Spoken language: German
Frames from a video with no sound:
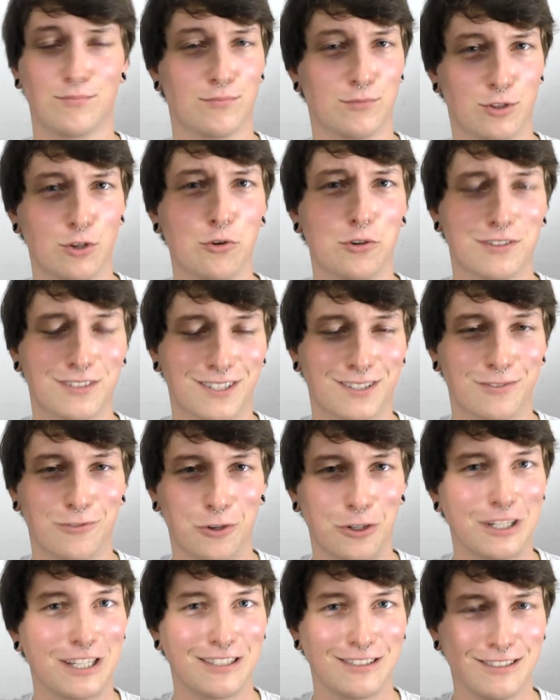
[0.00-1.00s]
So ist das
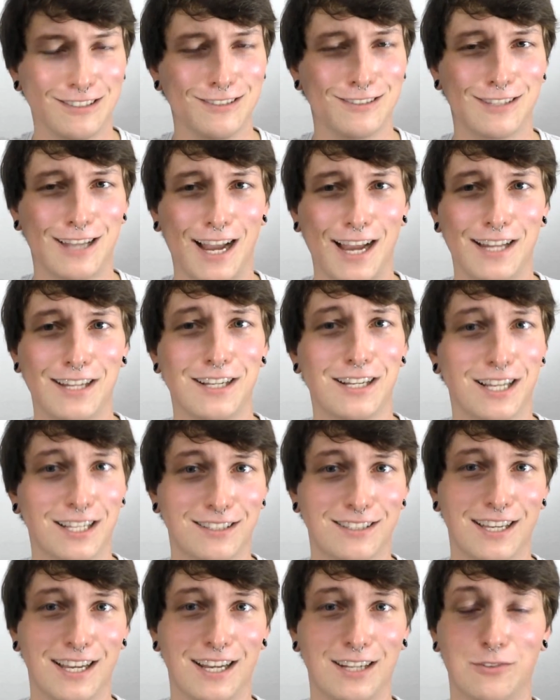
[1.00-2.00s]
Wort. Es ist eine
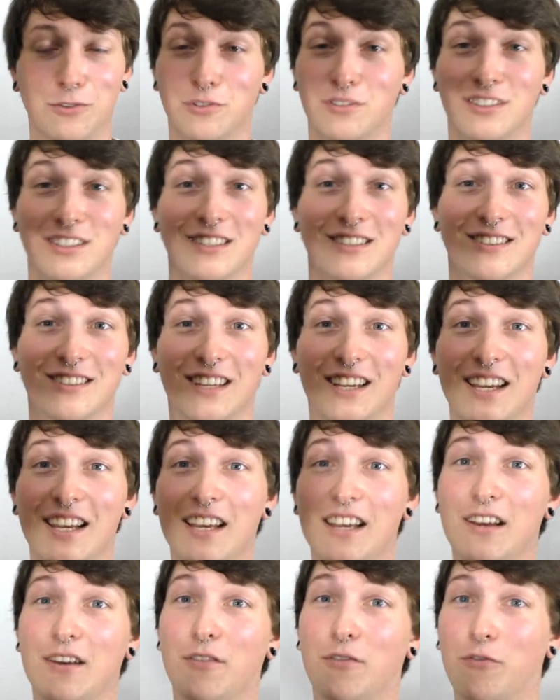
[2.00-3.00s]
Laterne und sie ist
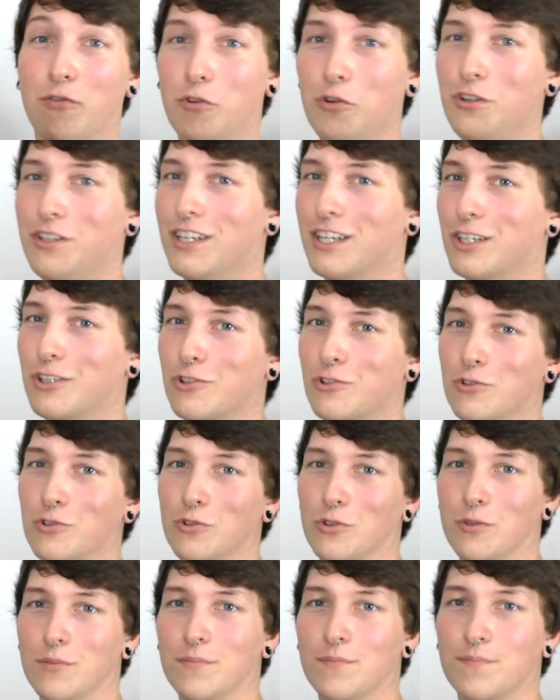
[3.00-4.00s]

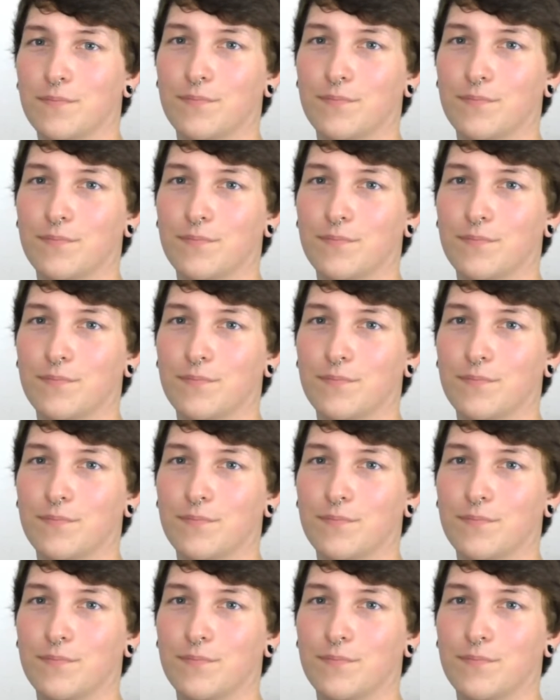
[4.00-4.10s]
wunderschön.